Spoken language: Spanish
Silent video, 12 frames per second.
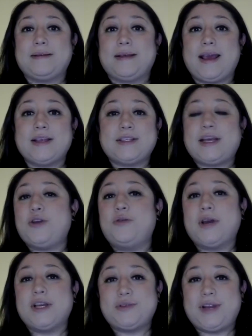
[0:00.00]
esta
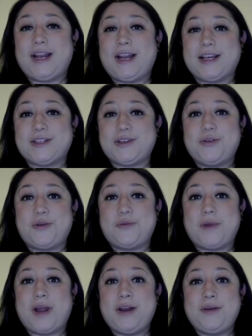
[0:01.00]
no es una elección
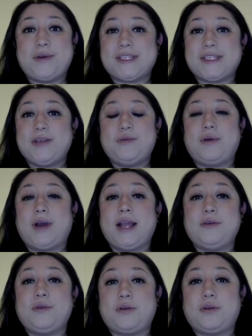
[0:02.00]
normal, no ha sido un
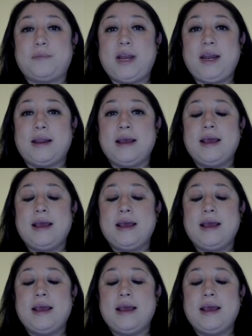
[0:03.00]
año normal